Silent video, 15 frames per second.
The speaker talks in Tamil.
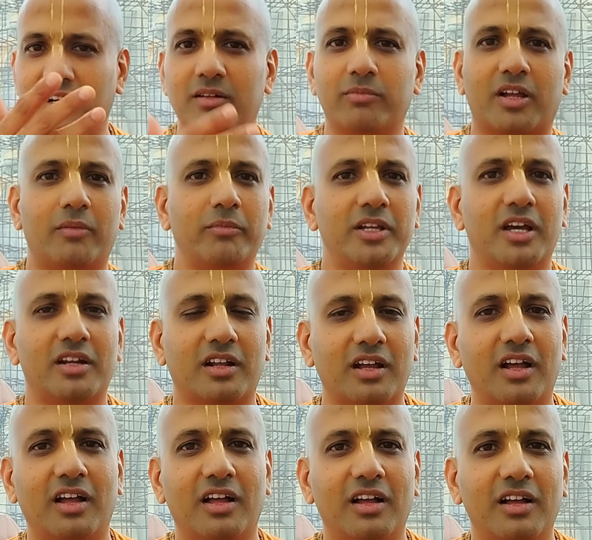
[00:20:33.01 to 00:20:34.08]
சங்கம் கம்மியாக
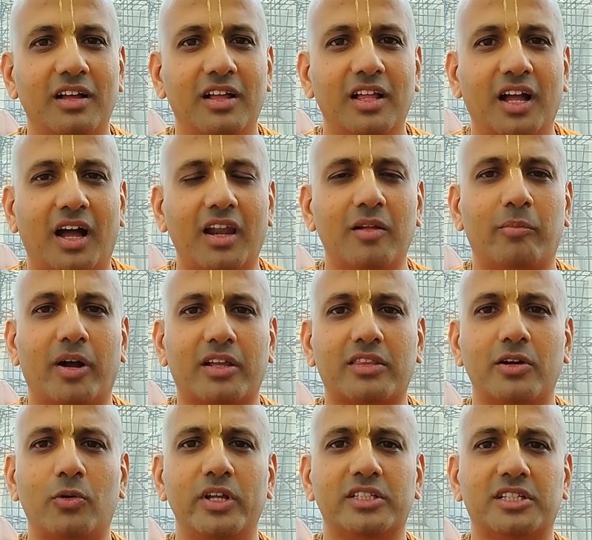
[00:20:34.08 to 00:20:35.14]
இருக்கா அல்ல
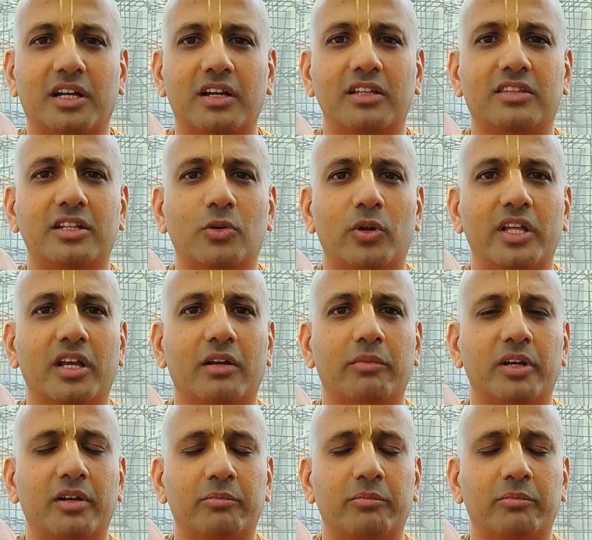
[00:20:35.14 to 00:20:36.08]
பக்தருடைய சங்கத்தினுடைய